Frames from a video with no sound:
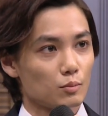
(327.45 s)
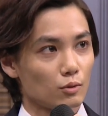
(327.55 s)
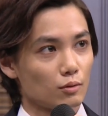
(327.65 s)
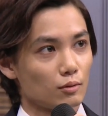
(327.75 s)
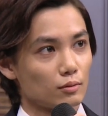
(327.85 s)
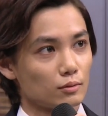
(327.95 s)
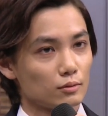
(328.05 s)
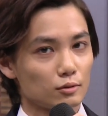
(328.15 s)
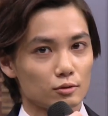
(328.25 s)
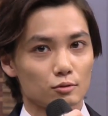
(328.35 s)
もう
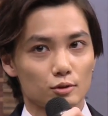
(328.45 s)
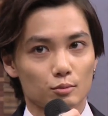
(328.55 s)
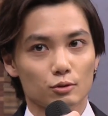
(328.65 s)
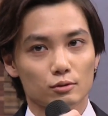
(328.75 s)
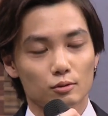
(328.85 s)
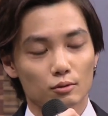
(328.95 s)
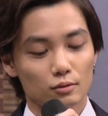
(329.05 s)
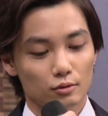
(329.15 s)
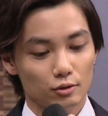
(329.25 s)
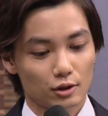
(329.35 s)
本当すごいんです僕
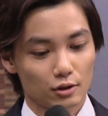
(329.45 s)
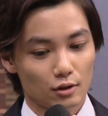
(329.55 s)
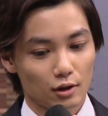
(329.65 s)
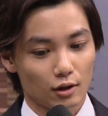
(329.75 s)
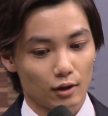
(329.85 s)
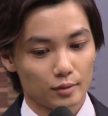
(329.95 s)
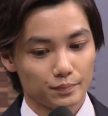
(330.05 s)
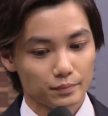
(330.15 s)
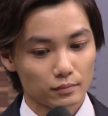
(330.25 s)
本当になんか